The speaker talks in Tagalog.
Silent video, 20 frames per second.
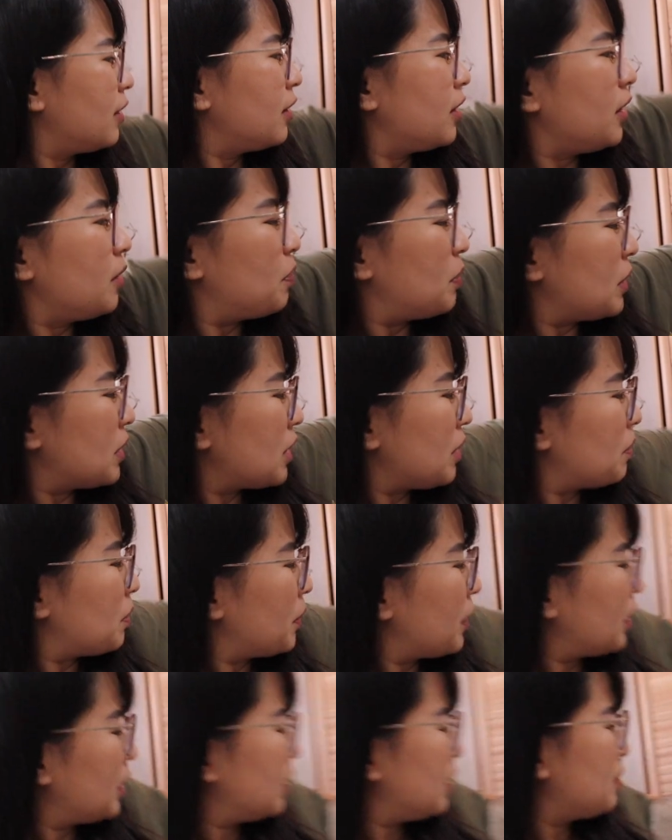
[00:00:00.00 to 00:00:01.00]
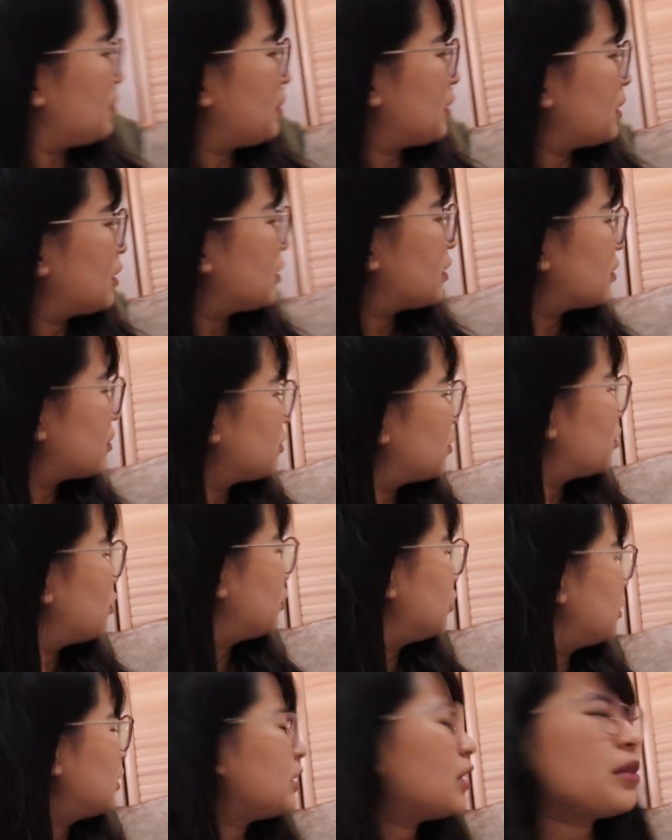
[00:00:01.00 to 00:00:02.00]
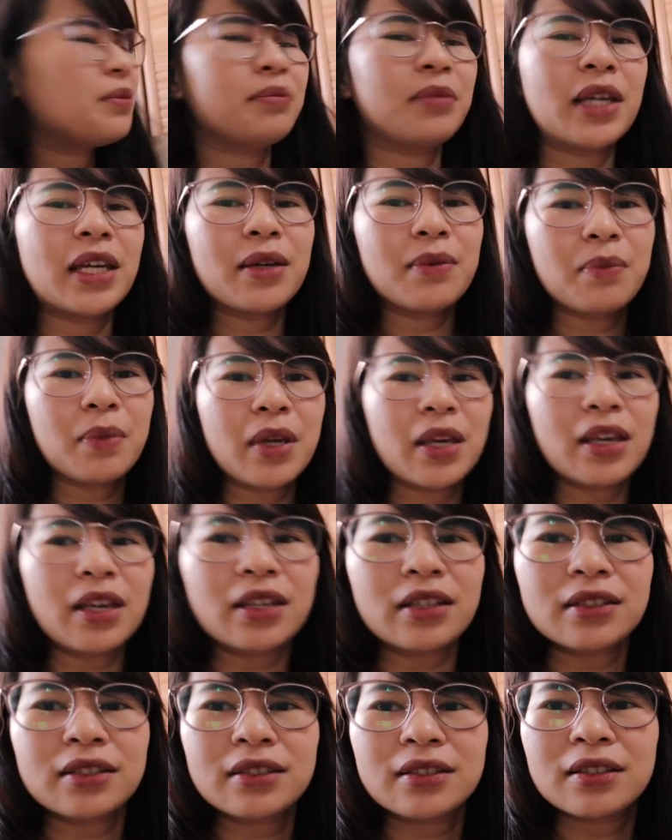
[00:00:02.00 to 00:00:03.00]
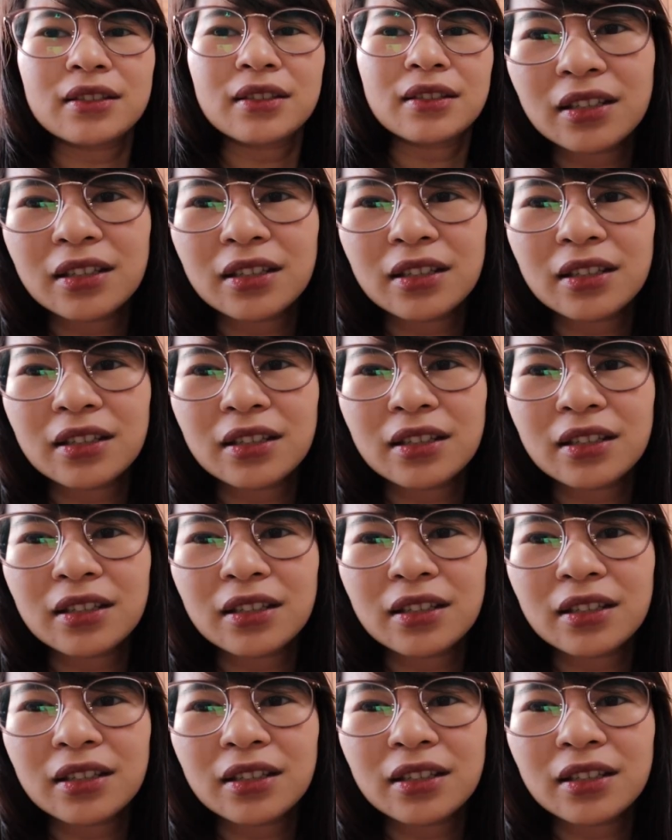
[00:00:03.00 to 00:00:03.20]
hindi pa siya pwede magkaroon ng babies.